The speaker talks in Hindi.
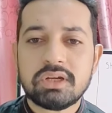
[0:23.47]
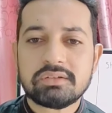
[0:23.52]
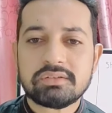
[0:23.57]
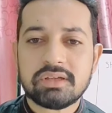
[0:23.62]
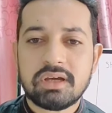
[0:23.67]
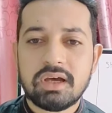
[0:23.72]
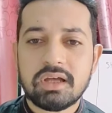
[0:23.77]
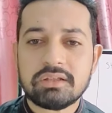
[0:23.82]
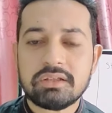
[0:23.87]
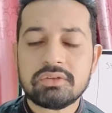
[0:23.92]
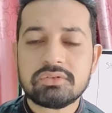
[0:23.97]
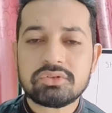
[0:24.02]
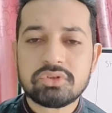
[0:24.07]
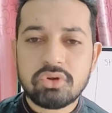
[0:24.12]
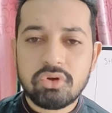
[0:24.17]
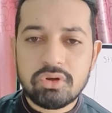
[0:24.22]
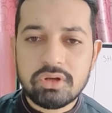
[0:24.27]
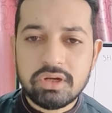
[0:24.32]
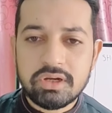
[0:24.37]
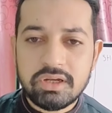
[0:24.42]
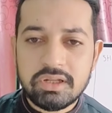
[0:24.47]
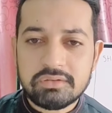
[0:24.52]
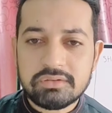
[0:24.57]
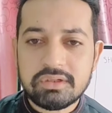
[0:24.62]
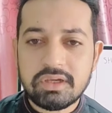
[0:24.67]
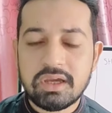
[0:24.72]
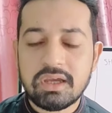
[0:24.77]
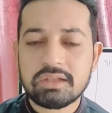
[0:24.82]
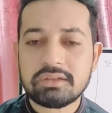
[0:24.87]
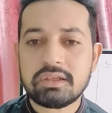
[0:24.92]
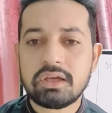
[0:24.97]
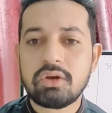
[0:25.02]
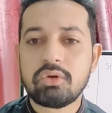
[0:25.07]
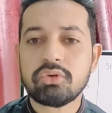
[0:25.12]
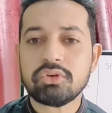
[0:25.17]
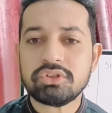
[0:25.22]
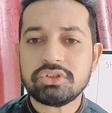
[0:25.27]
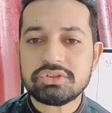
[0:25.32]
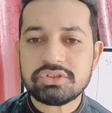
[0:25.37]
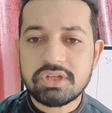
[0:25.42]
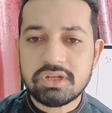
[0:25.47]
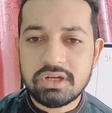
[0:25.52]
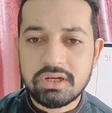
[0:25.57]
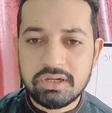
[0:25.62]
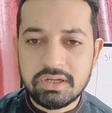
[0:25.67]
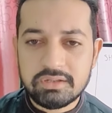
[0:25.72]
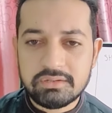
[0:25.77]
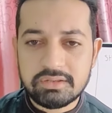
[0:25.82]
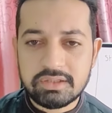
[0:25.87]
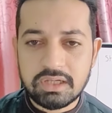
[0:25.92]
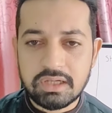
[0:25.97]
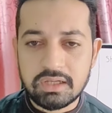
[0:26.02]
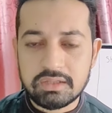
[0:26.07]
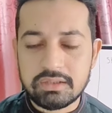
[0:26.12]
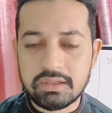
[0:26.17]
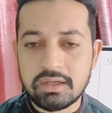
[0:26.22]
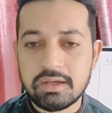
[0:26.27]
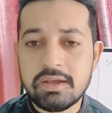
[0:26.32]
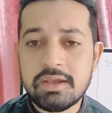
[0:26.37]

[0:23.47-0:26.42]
सात इंस्टॉल करना सिखाया था और रजिस्टर करना सिखाया था